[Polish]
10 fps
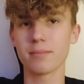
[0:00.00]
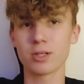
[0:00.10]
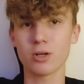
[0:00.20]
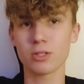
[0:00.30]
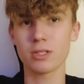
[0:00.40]

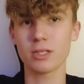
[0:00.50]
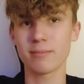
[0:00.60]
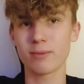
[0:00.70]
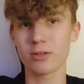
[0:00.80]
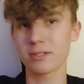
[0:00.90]
broni
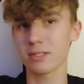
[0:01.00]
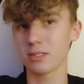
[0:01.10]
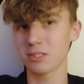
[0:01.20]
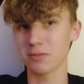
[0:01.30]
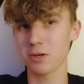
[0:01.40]
i
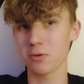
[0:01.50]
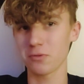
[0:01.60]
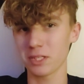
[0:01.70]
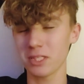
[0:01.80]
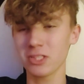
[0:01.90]
mocy żywiołów
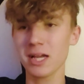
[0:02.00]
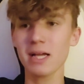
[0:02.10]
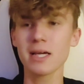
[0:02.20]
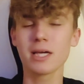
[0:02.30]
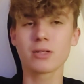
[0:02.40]

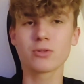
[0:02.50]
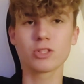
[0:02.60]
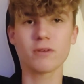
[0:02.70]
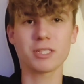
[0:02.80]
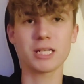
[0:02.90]
ninja,
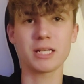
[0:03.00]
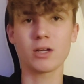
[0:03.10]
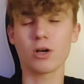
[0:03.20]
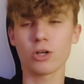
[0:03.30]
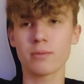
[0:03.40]
którzy właśnie dla
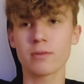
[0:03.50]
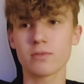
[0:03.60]
niego go robią.